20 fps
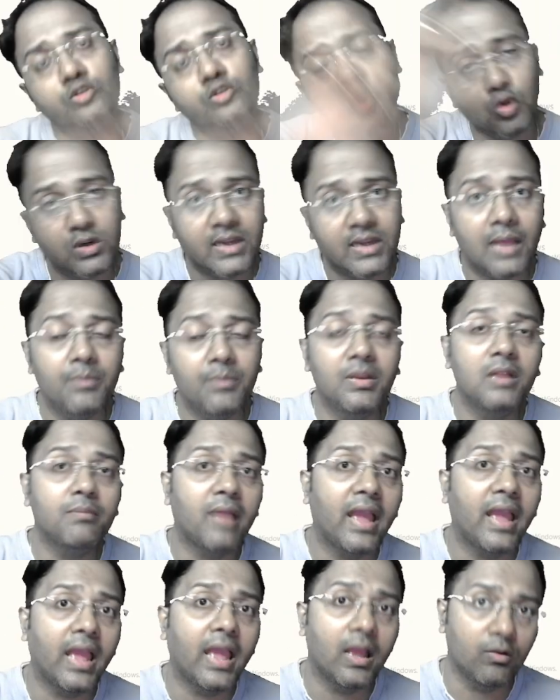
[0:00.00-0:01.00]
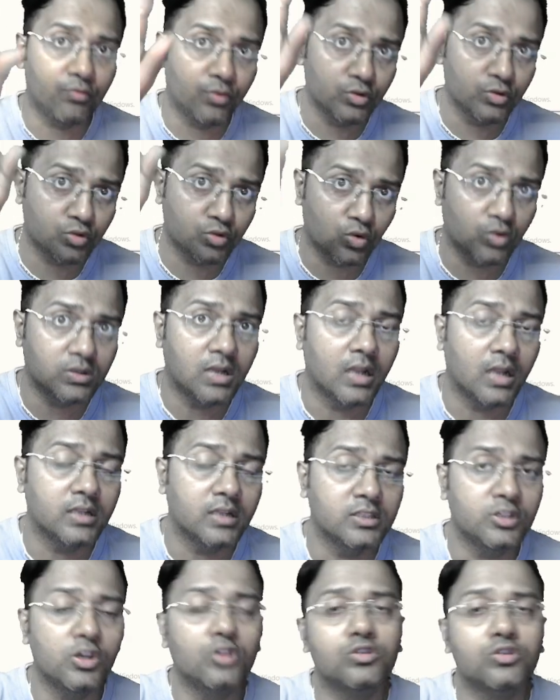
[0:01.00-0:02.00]
जो टेबल में वो जो
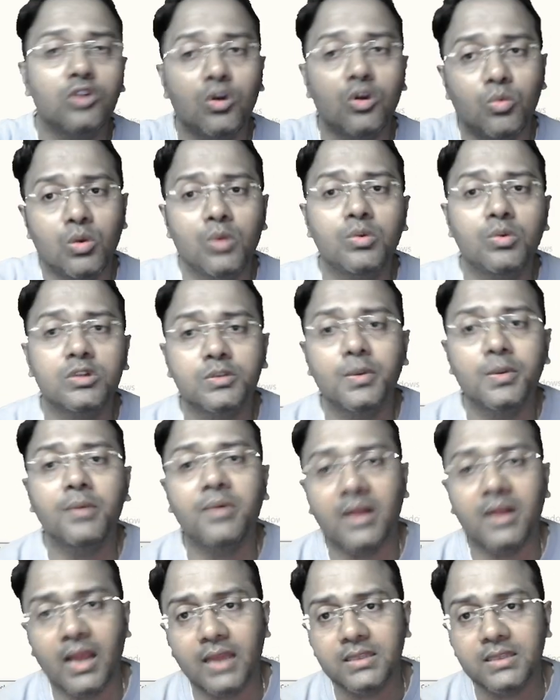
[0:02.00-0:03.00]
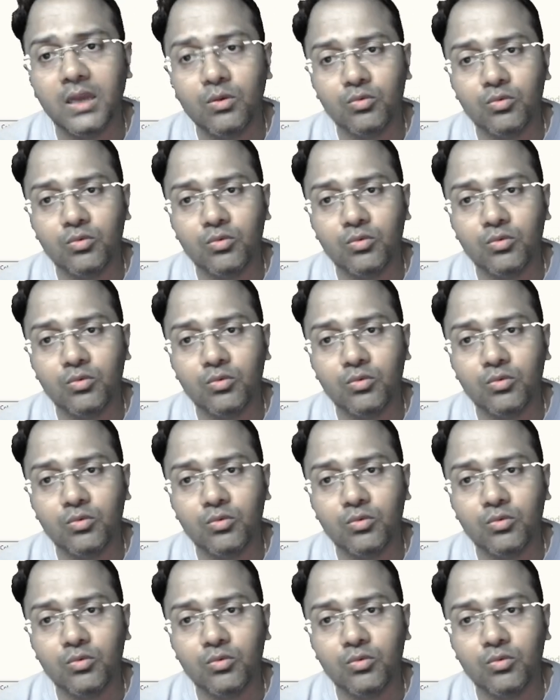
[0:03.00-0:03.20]
जीरो जीरो वेबोस्ट में बनाया था